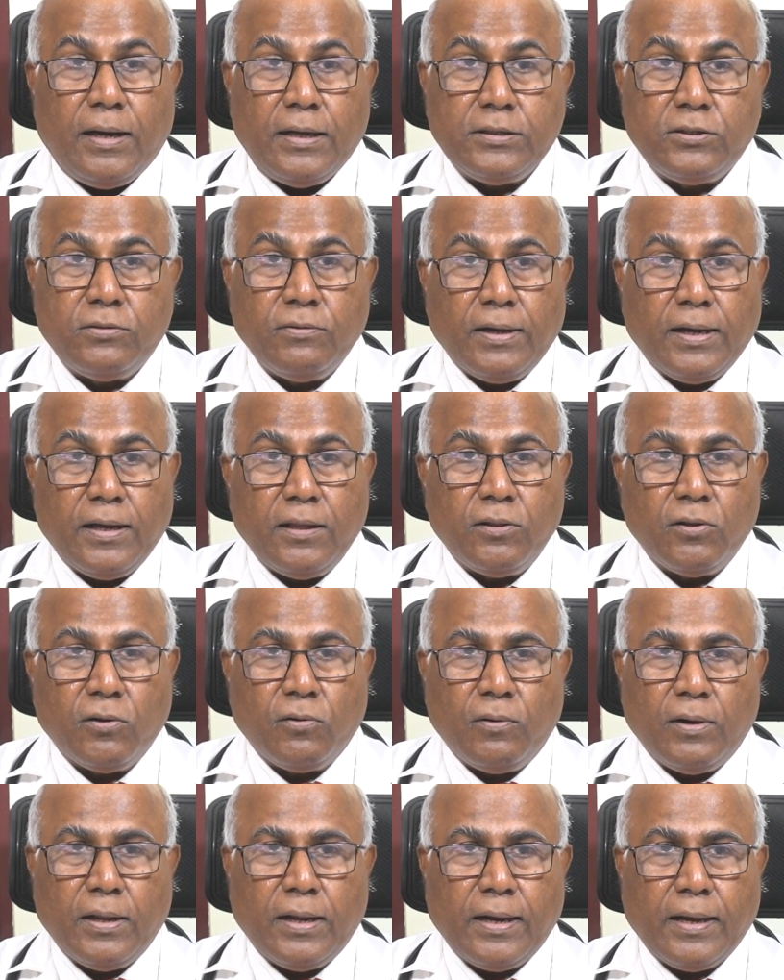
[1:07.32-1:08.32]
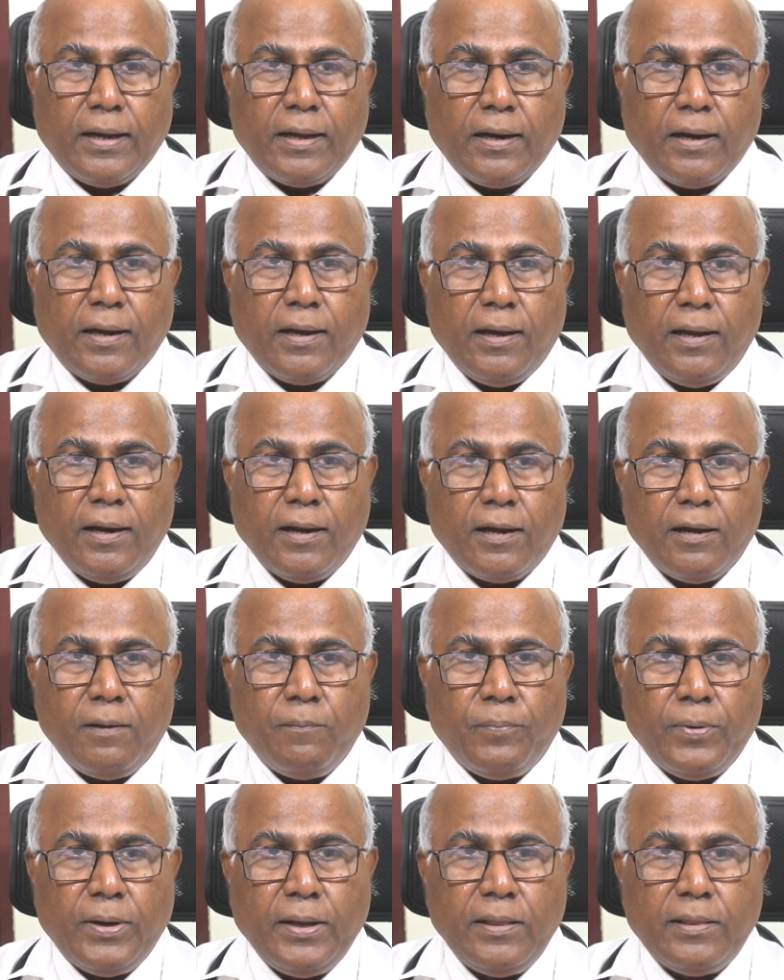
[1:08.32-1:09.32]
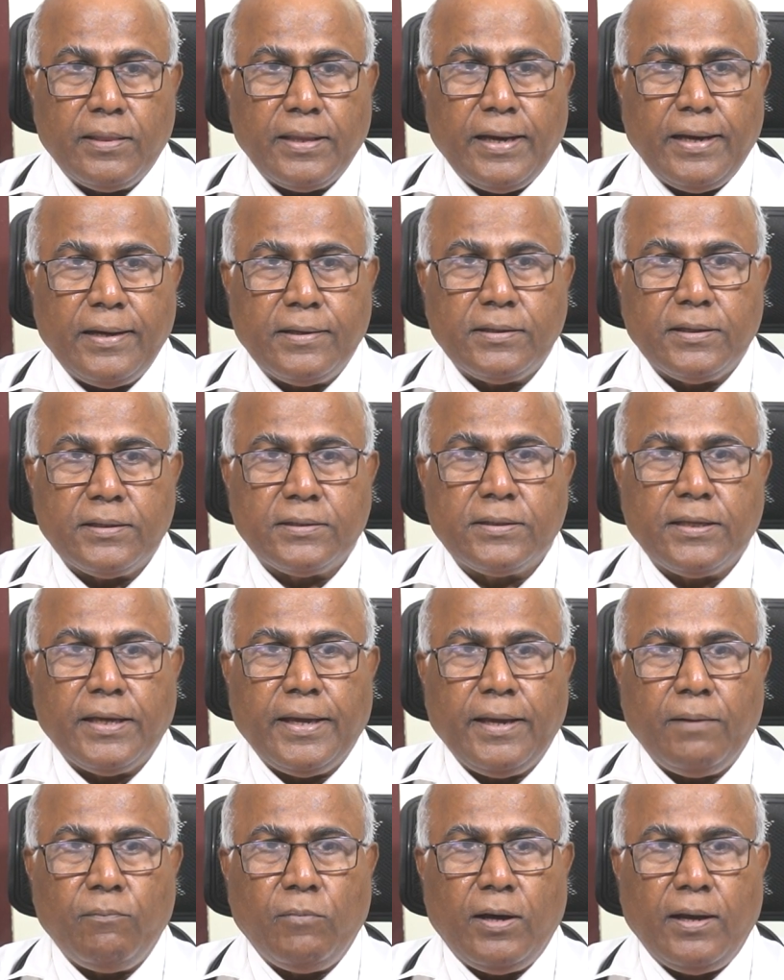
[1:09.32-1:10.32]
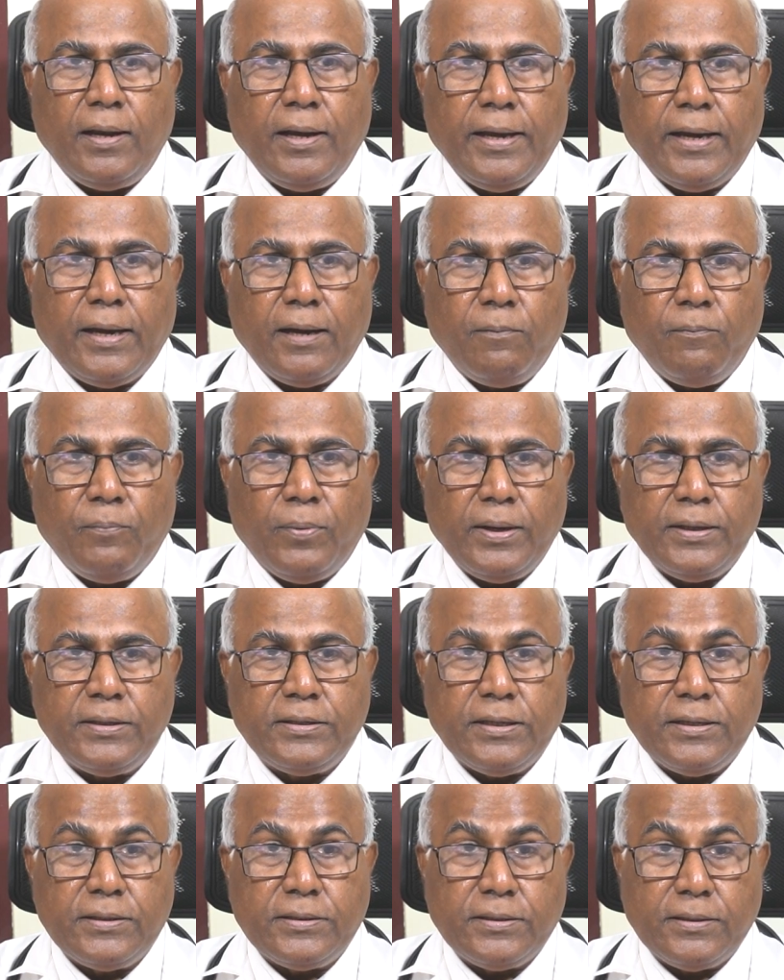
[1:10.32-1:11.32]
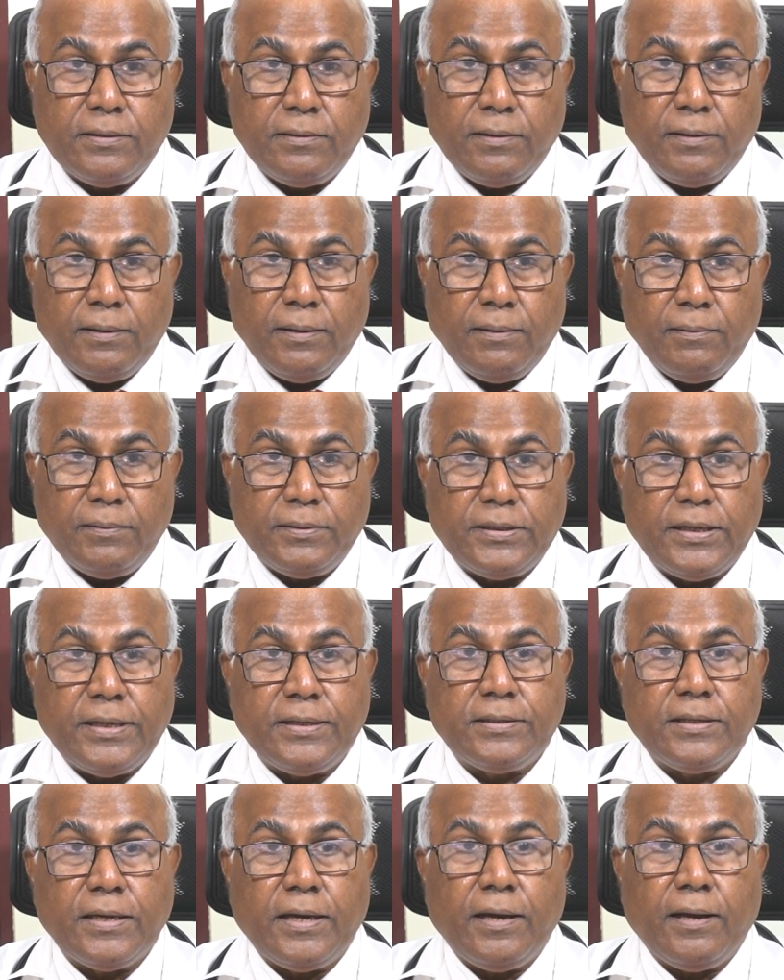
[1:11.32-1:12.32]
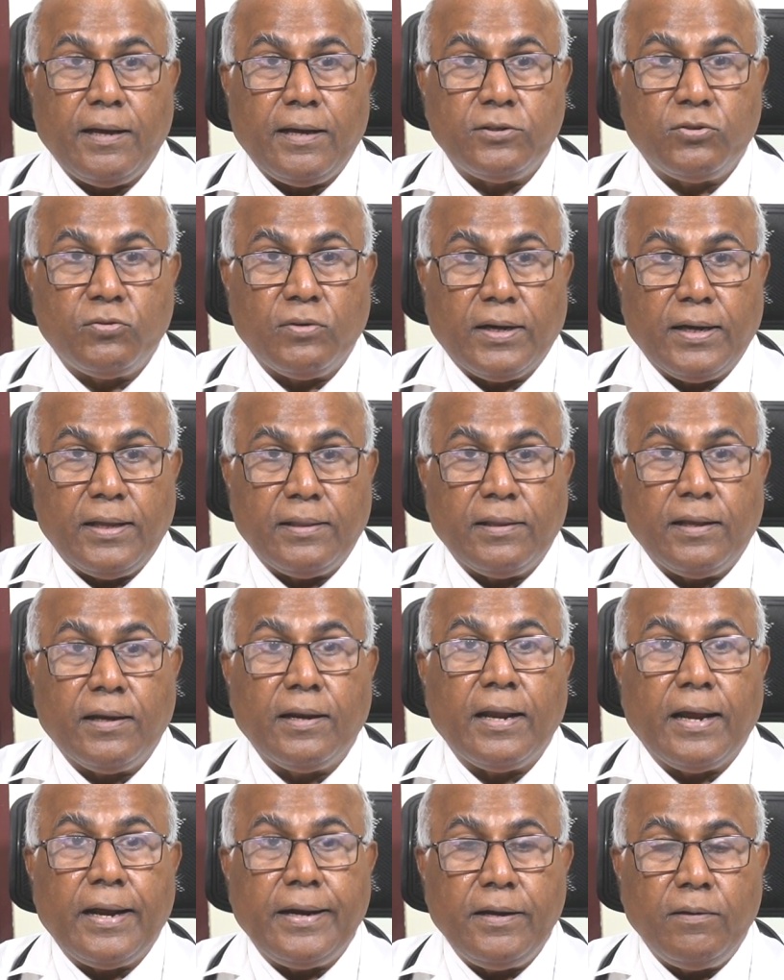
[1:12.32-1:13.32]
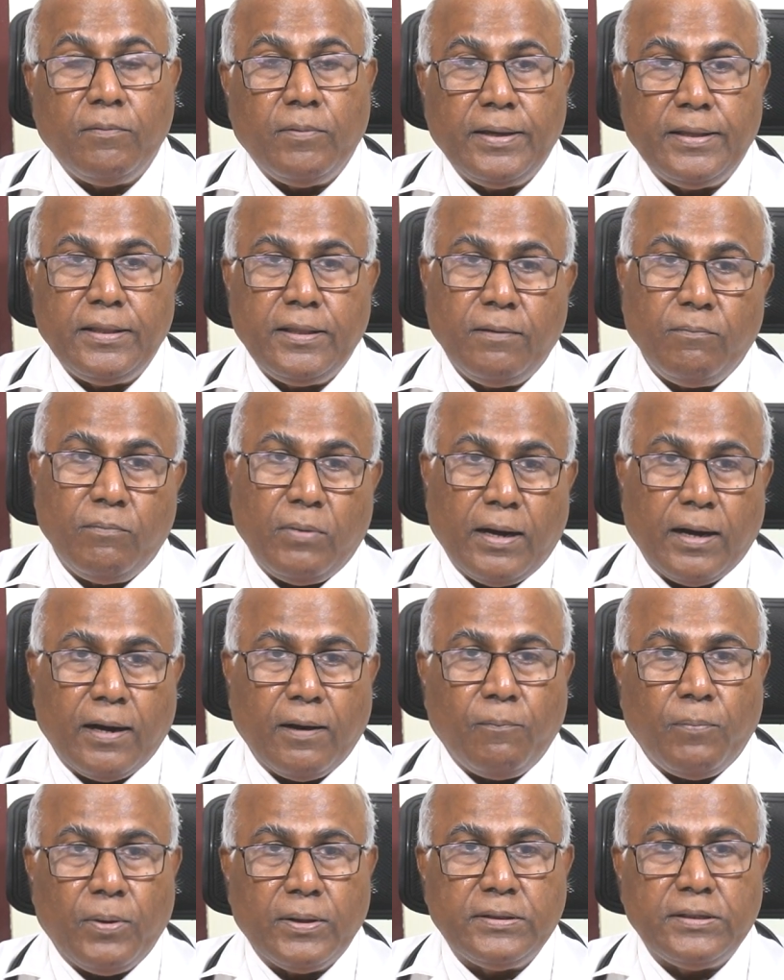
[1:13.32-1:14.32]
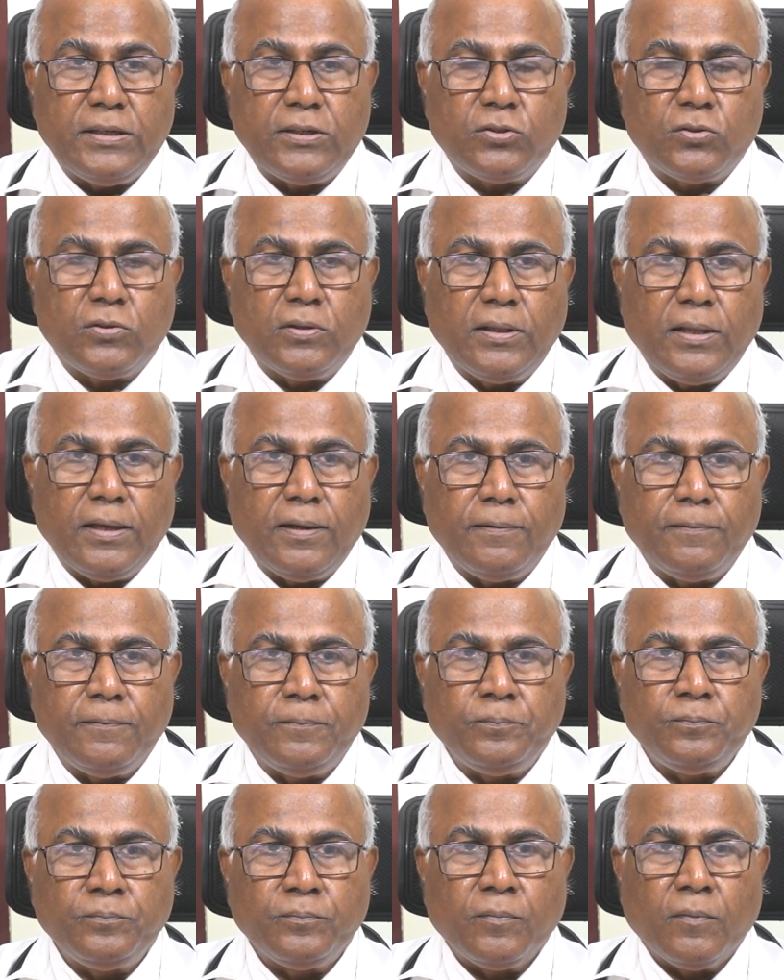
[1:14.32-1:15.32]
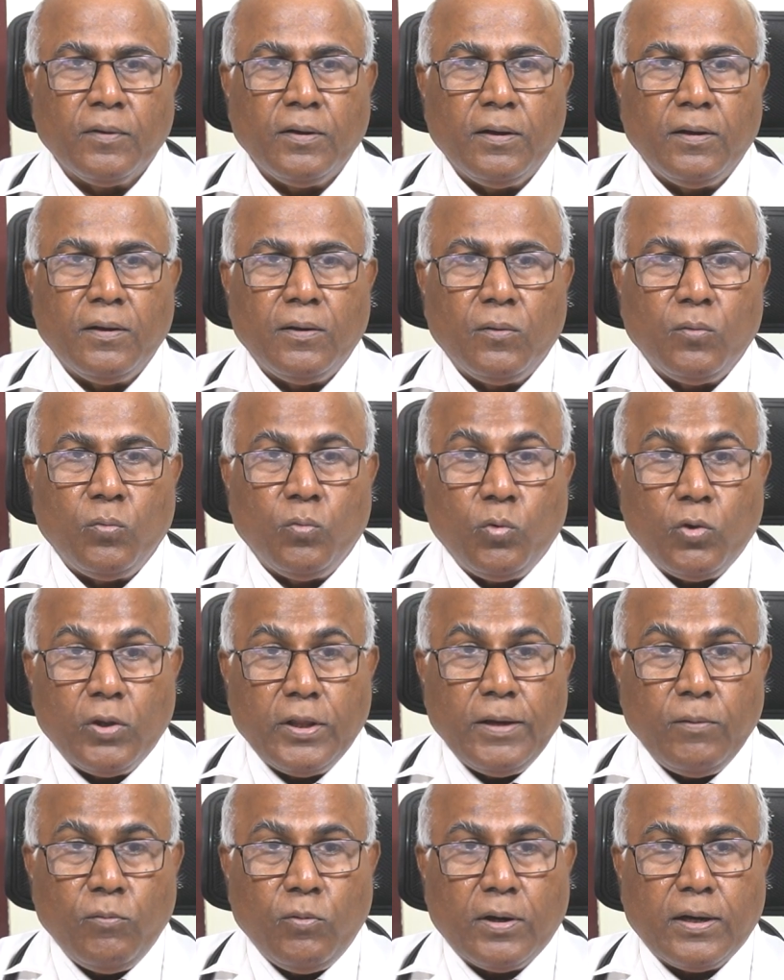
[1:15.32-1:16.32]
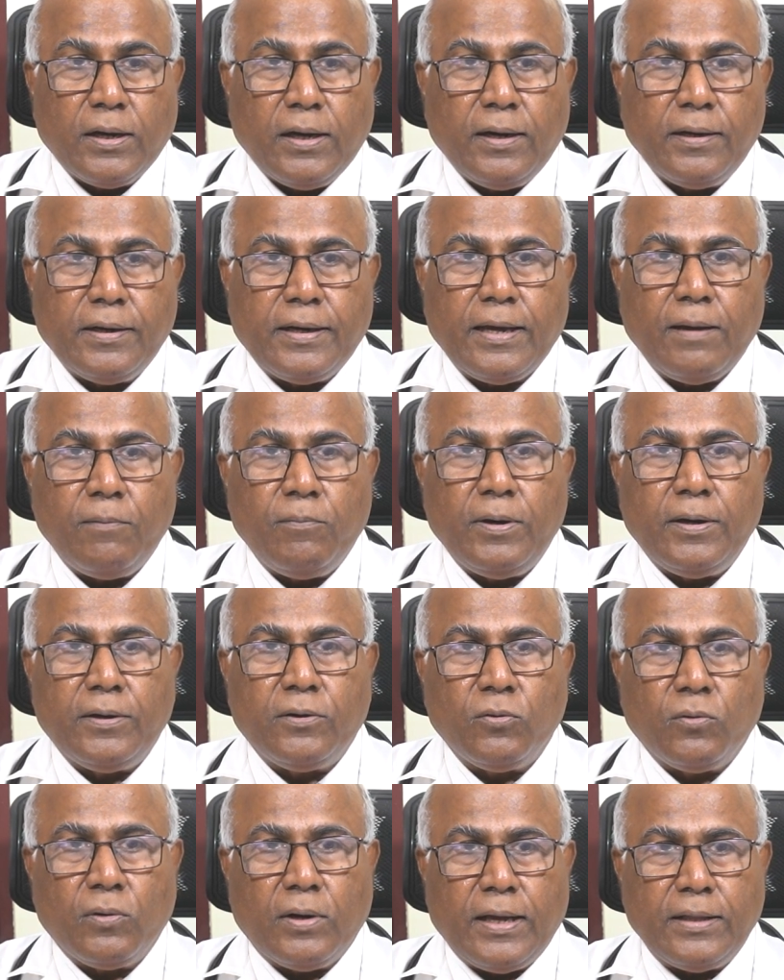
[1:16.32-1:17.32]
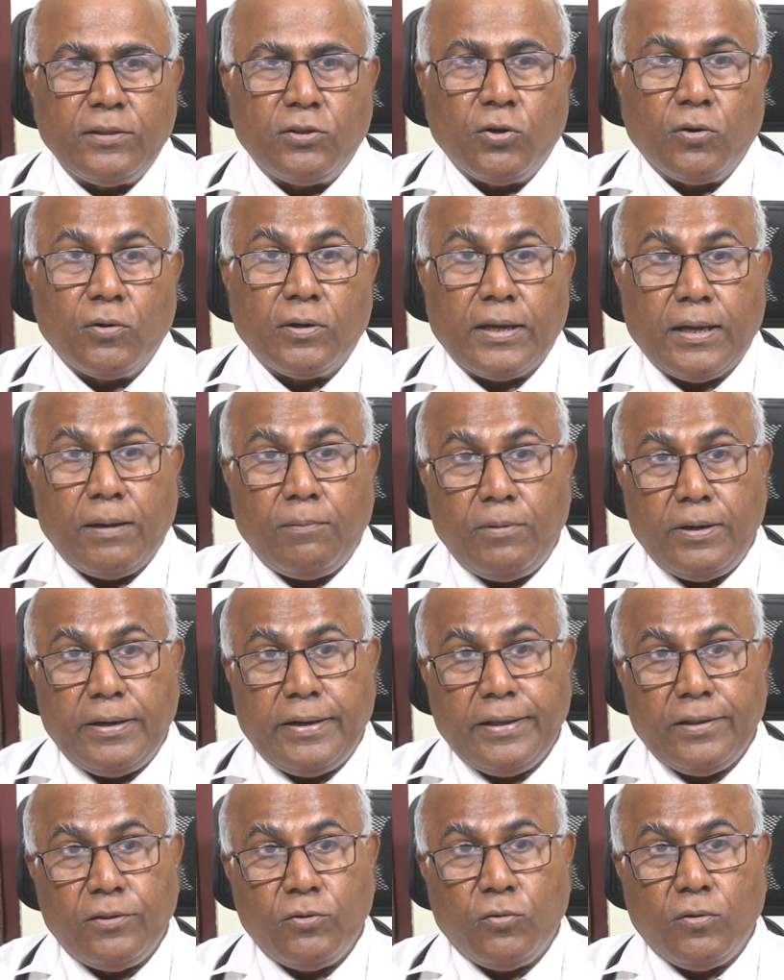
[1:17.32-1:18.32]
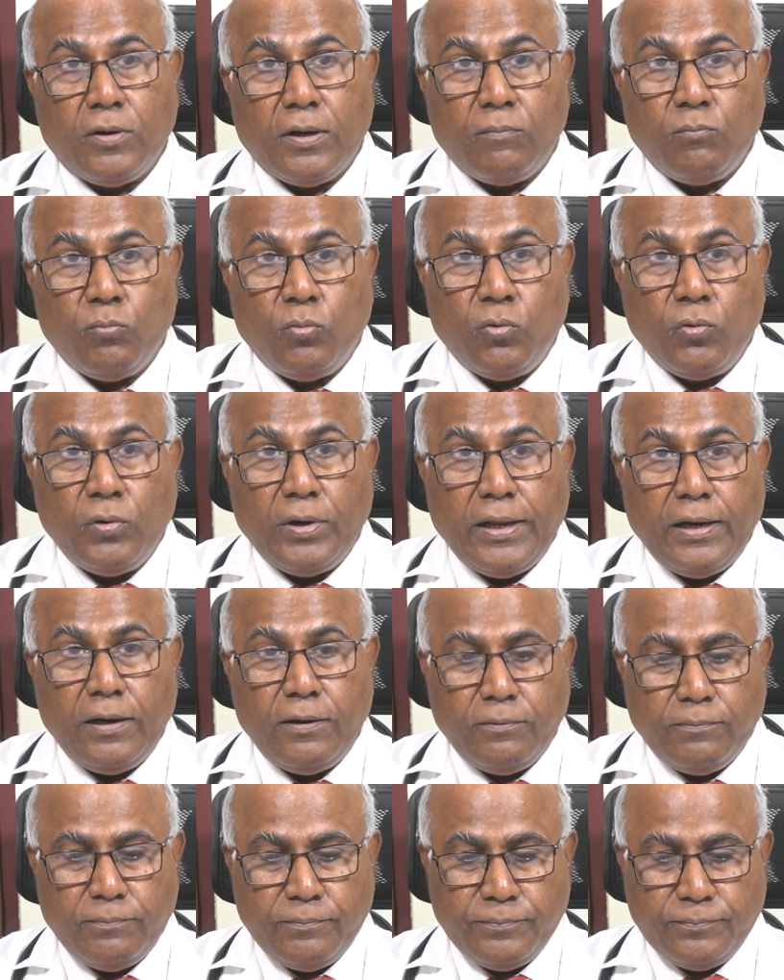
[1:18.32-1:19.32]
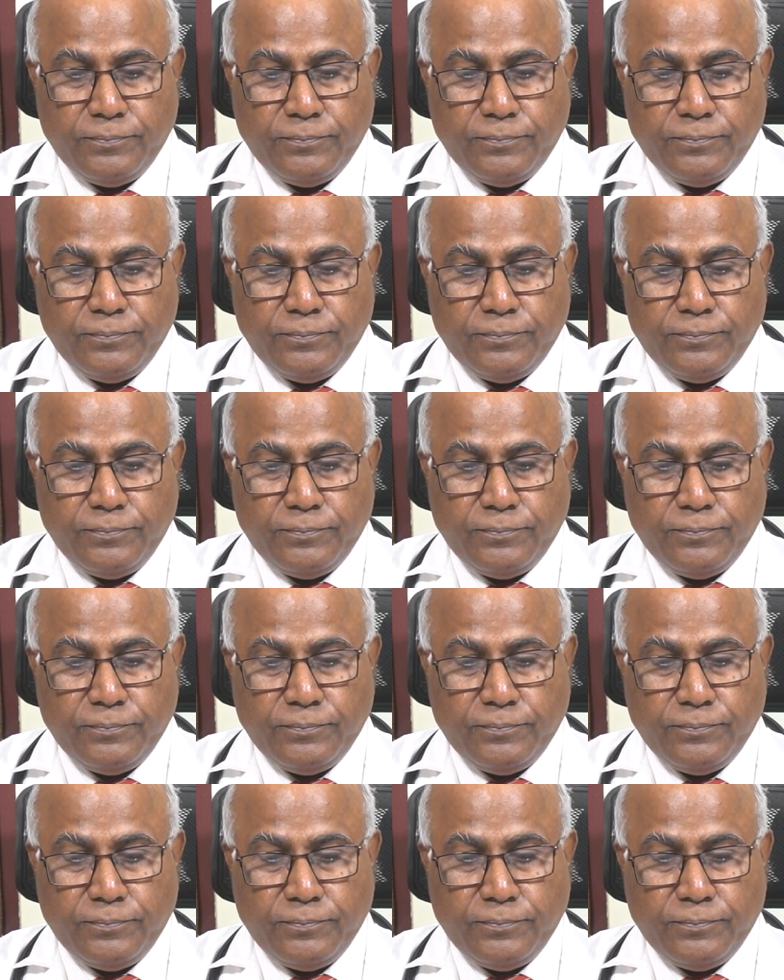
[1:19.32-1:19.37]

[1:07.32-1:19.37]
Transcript: అశ్వగంధ కూడా రకరకాల కంపెనీలు తయారు చేస్తాయి హిమాలయ కంపెనీ చేసి చేసే అశ్వగంధ నాణ్యమైంది బాగా పనిచేస్తుంది ఉదయం ఒక ట్యాబ్లెట్ రాత్రి ఒక ట్యాబ్లెట్ ఇది కూడా మూడు నెలలు